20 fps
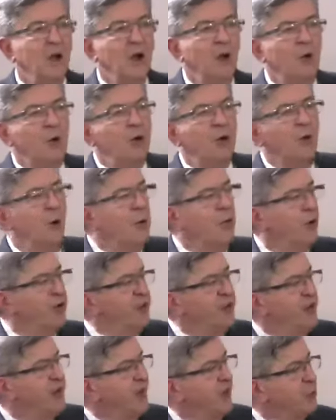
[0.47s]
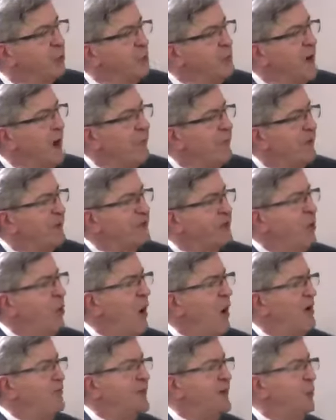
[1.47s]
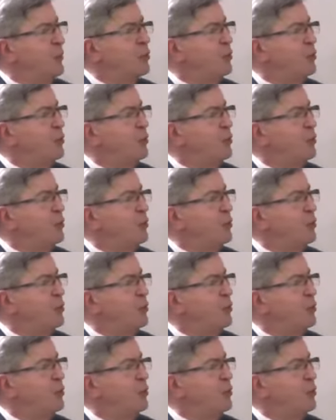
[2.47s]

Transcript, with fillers: le nombre des êtres humains, parce qu'il aura fallu